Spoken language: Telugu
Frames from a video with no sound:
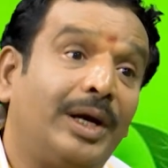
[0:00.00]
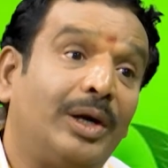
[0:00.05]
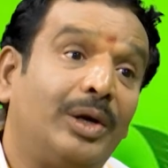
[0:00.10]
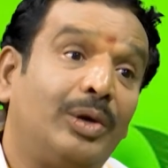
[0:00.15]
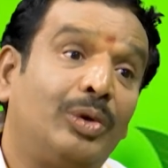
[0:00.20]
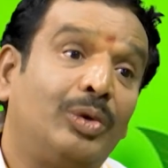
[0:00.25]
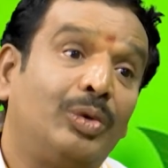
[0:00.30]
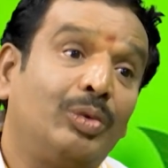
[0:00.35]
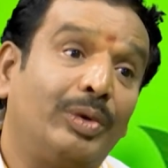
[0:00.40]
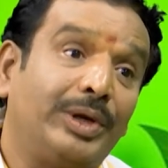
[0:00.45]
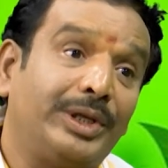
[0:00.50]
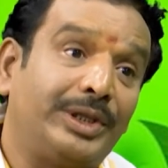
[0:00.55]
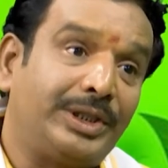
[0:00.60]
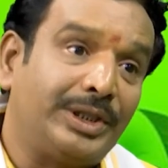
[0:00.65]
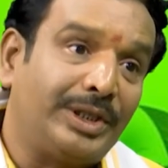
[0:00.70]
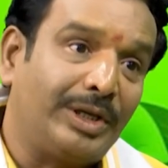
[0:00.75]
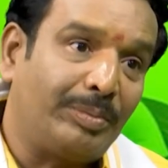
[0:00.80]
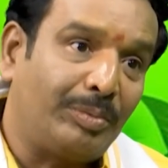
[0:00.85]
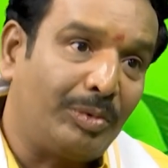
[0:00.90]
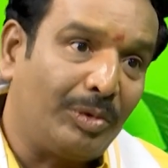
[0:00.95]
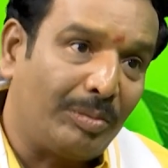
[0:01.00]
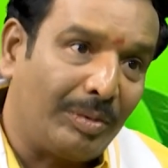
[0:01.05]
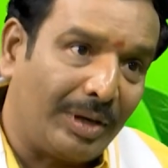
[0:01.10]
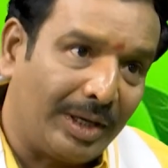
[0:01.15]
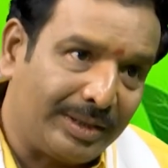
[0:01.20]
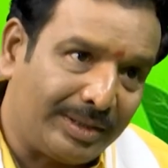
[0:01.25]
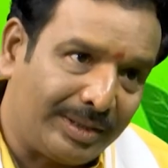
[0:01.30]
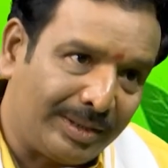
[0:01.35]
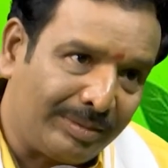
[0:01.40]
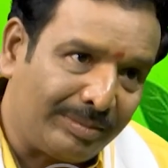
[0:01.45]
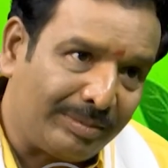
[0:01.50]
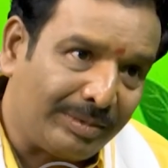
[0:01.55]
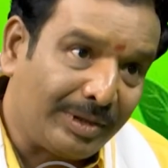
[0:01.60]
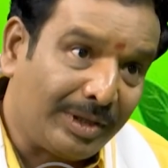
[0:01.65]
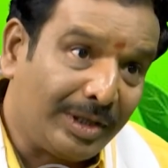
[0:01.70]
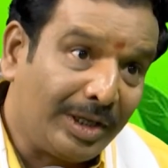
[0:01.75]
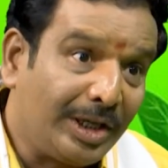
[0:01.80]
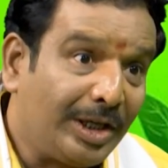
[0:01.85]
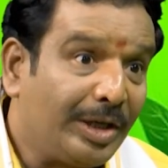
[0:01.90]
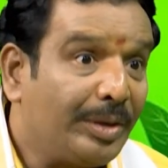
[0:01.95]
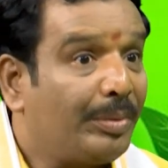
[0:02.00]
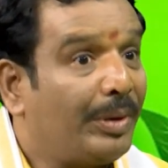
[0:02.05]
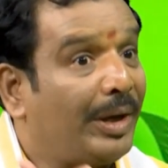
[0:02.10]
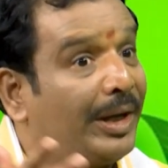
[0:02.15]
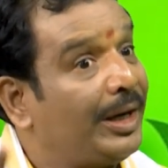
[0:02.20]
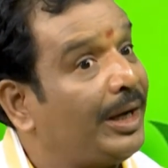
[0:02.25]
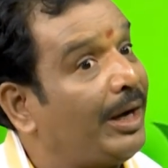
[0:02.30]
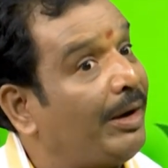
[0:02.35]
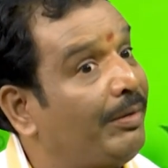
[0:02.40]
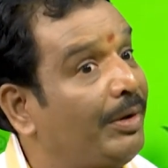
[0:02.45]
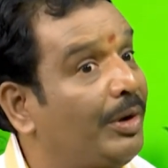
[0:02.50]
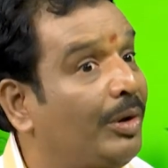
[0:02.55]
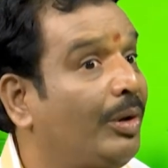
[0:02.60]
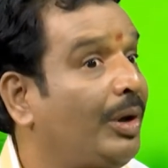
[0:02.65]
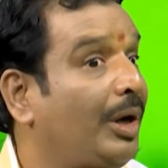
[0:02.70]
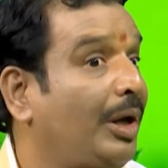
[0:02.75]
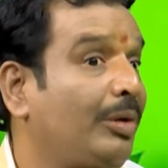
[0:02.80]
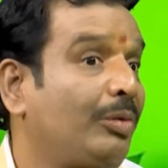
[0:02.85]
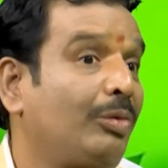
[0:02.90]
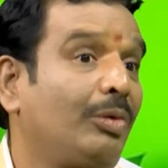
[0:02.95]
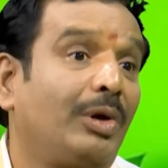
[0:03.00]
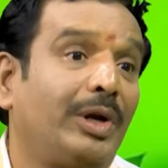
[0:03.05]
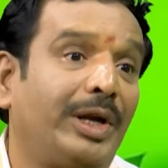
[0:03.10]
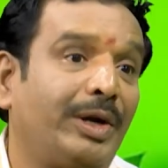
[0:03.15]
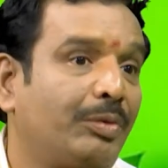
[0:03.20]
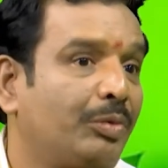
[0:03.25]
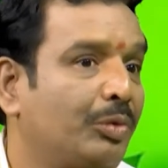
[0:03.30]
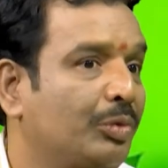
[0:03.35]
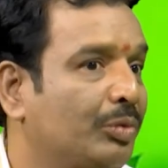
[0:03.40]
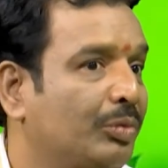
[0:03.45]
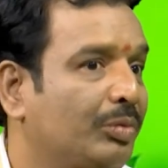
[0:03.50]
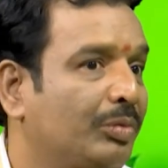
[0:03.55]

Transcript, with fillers: అడ్డు వచ్చినప్పుడు మాత్రం ఇప్పుడు ఆయనకు అవయోగాలు కూడా లేవు